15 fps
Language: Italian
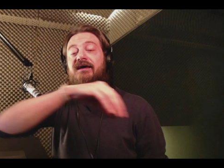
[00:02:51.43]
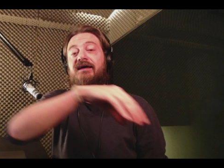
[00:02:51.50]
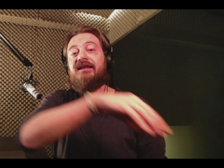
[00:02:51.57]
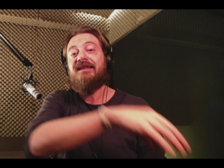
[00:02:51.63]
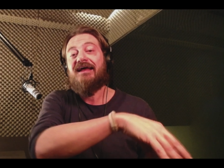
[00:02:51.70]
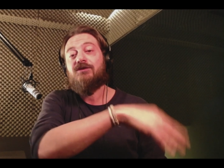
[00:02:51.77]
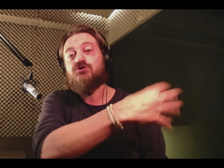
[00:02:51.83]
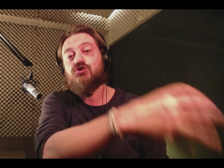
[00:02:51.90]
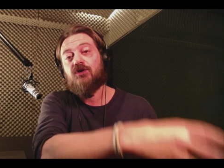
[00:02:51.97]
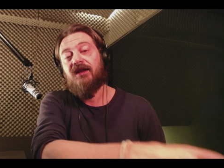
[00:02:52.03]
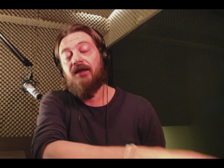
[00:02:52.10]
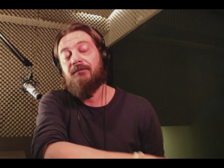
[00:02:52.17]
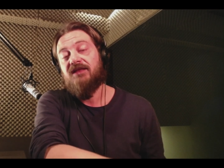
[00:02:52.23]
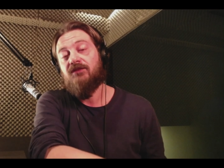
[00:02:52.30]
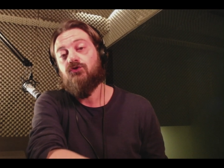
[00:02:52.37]

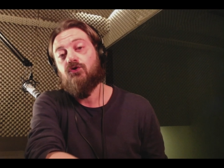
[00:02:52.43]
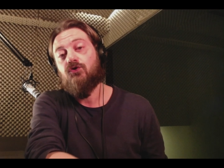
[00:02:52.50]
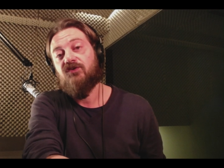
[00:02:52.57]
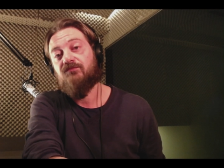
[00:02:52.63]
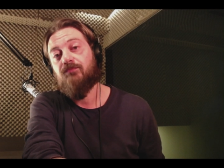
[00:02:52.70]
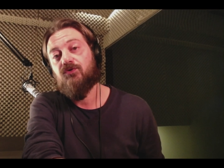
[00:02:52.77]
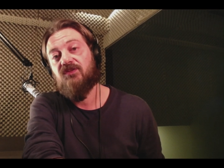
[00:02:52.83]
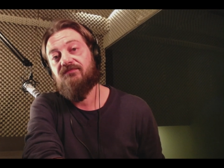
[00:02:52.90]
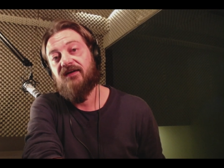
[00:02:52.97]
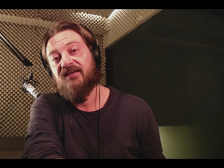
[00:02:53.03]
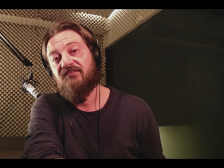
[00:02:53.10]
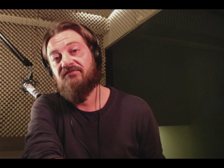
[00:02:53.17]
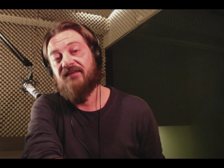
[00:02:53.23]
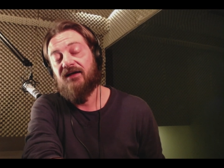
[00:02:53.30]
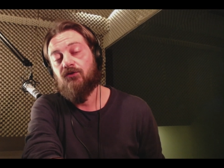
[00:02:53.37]
l'aggiornamento che Spotify ha
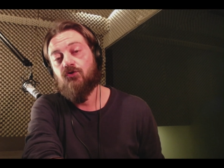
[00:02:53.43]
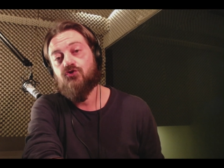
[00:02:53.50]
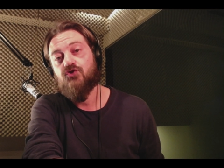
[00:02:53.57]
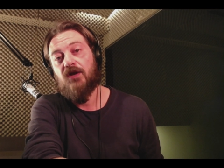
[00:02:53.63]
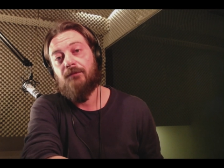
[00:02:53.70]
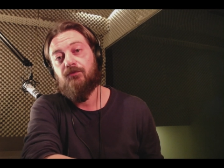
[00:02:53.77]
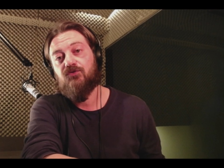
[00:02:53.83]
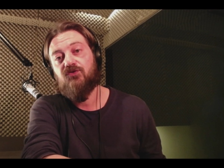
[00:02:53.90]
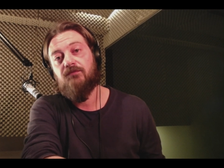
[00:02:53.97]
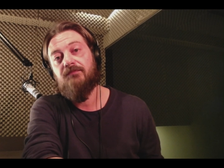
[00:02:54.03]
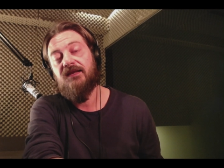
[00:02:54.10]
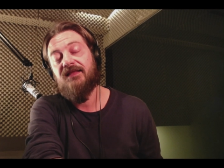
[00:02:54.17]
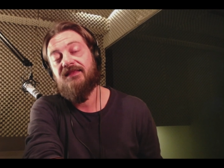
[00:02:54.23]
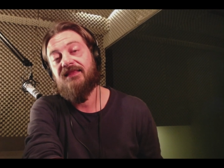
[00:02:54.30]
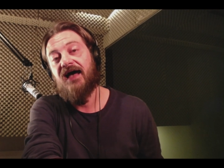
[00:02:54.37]
fatto, cioè la
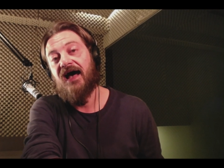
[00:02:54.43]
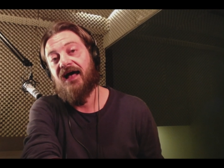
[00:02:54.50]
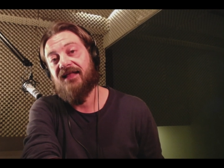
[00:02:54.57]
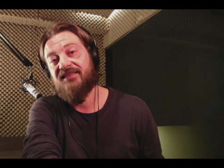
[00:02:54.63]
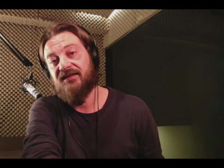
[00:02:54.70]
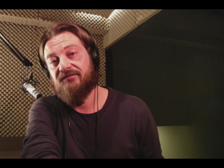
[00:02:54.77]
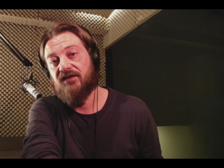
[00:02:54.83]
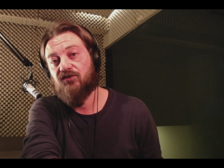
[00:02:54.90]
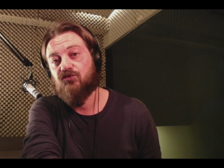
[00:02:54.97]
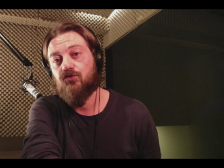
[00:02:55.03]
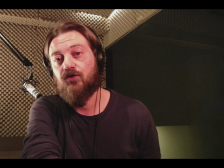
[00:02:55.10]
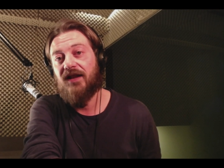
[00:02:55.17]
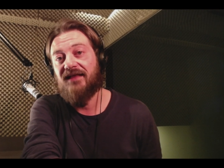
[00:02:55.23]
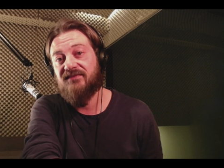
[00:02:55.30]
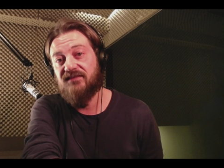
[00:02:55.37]
possibilità attraverso
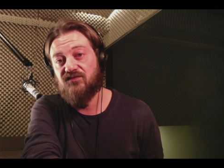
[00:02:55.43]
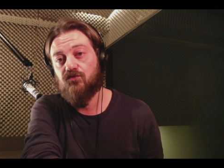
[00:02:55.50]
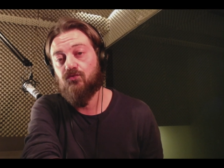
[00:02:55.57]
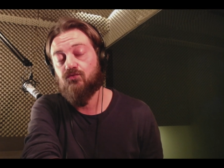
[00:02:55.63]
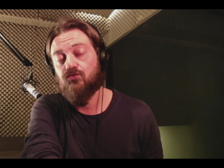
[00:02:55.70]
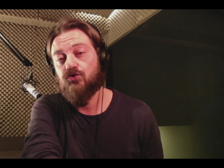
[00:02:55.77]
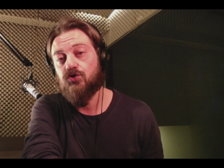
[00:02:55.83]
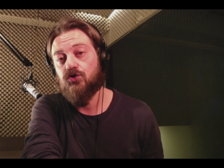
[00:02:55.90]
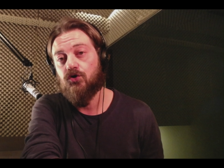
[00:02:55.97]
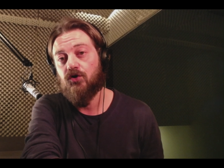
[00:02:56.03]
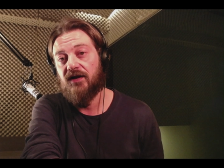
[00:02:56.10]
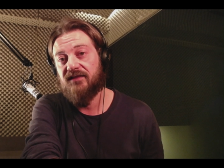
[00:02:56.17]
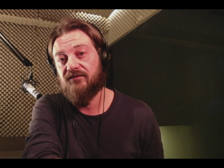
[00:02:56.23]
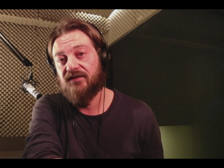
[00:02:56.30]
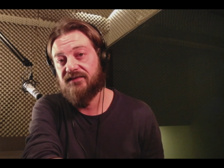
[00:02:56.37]
l'Add Studio,
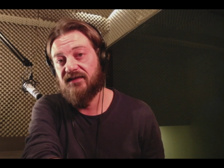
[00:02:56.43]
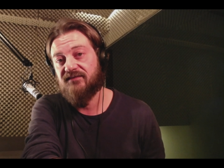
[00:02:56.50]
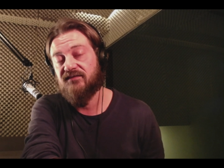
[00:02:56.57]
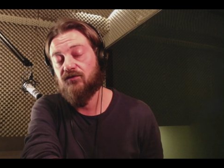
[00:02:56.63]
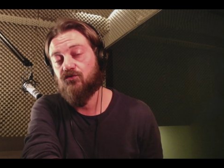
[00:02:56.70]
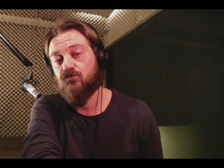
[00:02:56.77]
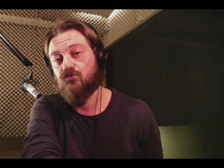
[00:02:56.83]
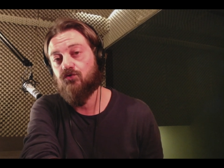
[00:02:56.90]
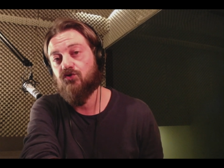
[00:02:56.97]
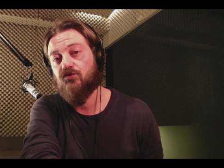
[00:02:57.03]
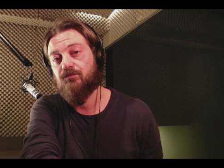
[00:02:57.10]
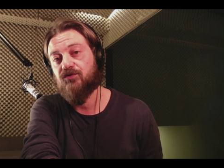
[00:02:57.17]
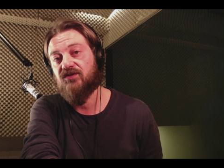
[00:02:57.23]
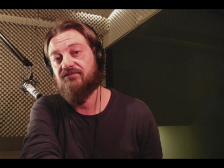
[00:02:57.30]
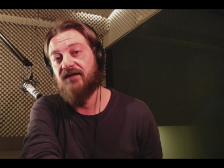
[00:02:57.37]
l'Advertising Studio di
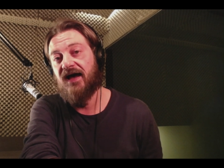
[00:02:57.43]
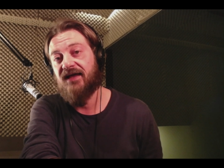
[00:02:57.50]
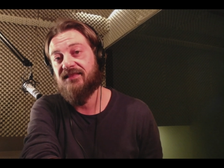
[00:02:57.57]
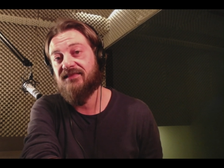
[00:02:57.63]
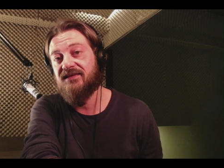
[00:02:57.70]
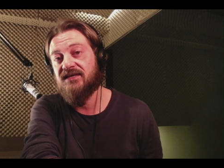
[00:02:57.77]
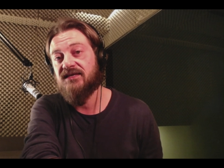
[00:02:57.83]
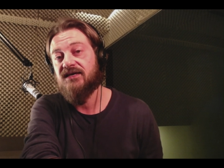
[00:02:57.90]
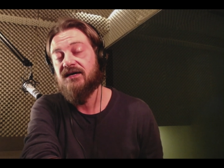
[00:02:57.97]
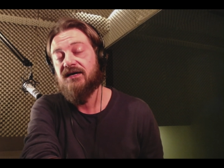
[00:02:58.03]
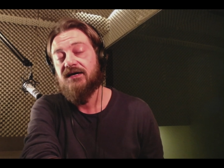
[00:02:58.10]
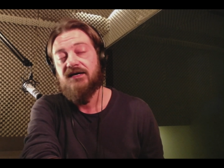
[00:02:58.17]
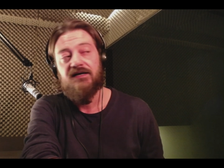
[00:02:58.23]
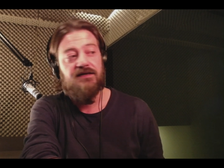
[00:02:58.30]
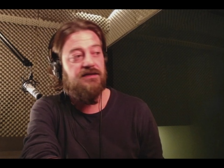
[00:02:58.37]
Spotify, di
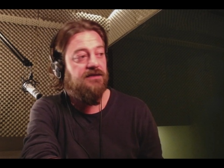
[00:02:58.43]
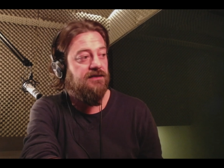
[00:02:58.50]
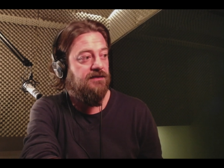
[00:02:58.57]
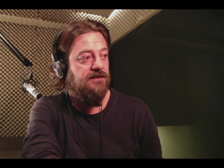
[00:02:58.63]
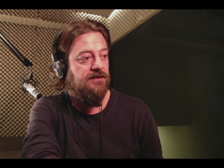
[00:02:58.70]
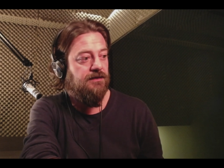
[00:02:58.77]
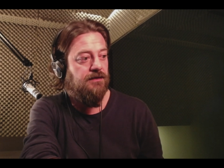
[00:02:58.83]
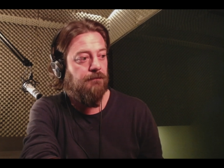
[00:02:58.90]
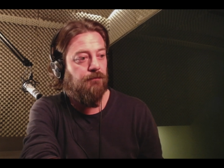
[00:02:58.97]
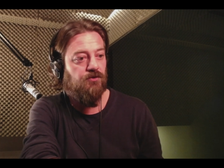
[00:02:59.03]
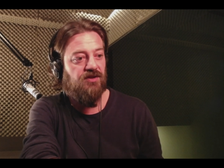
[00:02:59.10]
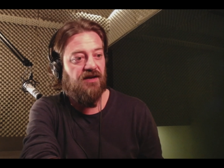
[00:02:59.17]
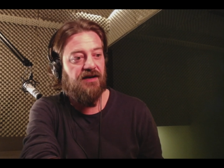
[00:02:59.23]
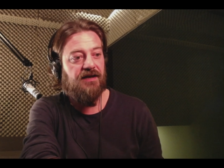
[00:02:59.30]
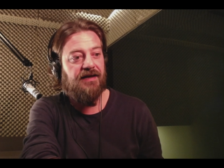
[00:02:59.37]
eh,
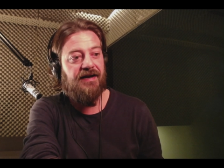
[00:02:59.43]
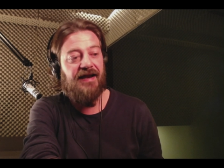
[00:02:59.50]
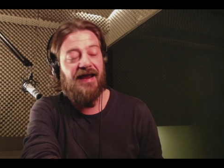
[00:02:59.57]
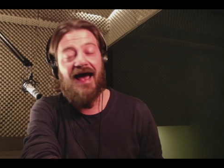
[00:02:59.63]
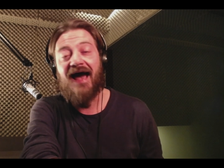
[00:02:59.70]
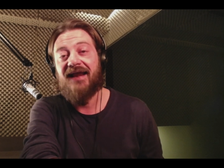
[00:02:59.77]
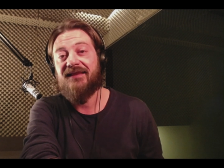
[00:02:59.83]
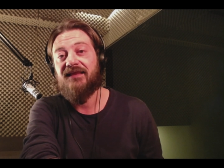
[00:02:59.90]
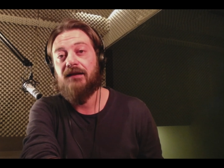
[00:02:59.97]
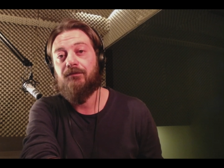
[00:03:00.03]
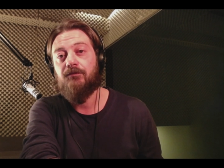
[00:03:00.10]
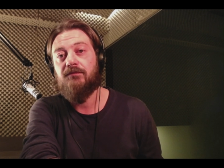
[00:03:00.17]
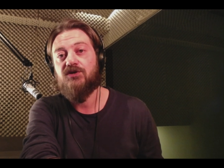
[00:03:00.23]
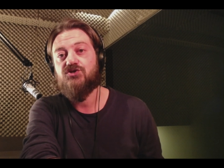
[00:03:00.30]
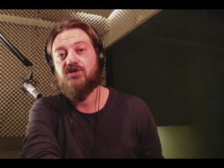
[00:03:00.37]
poter creare delle
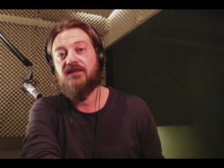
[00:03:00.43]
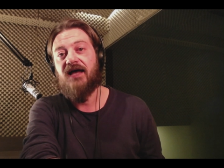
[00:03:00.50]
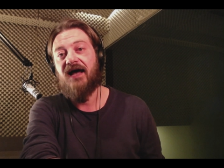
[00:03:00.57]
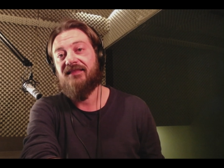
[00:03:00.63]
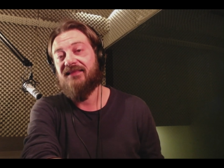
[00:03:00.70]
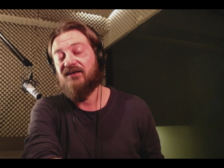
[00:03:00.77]
pubblicità da